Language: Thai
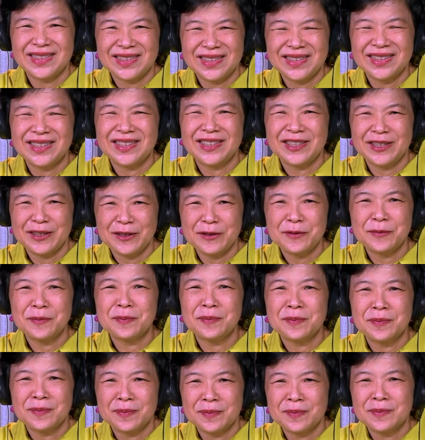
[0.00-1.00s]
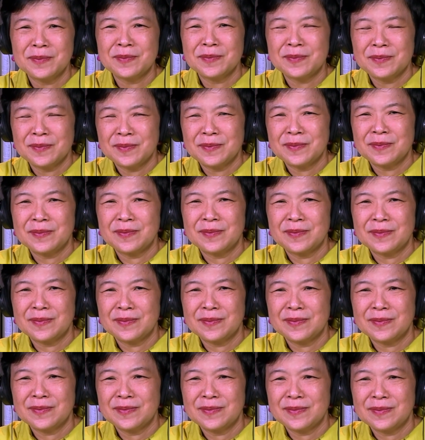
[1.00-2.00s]
ช่วยอะไรหนูไม่ได้เลย นะ
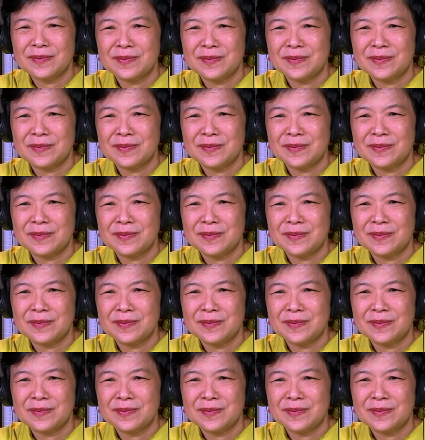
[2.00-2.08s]
ฮะ